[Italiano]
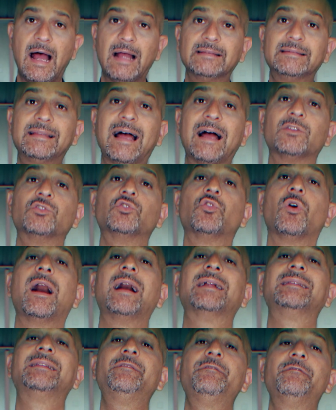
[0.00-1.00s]
andando
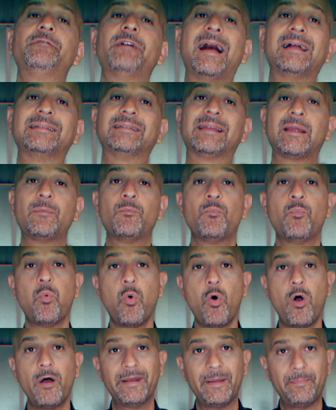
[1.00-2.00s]
ad invadere
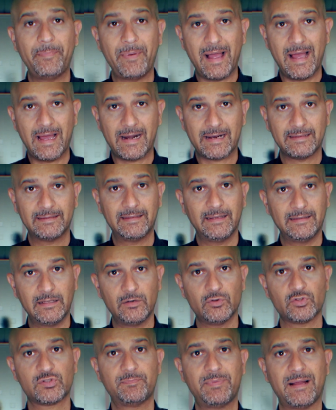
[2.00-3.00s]
buona parte
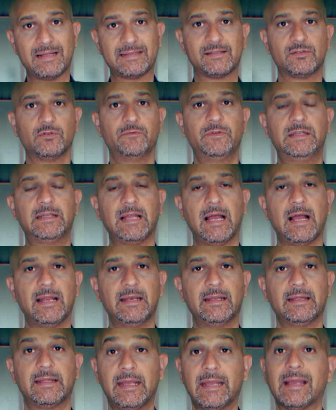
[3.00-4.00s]
dello spazio
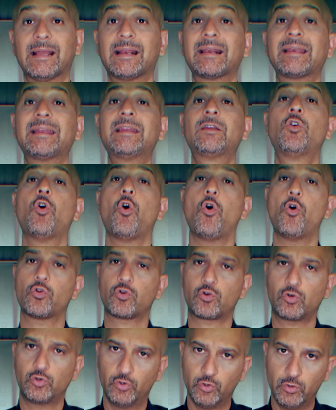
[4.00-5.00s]
vitale che,
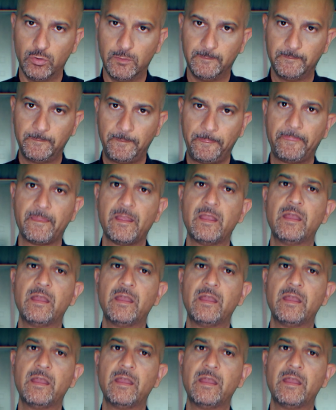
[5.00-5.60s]
ricordo,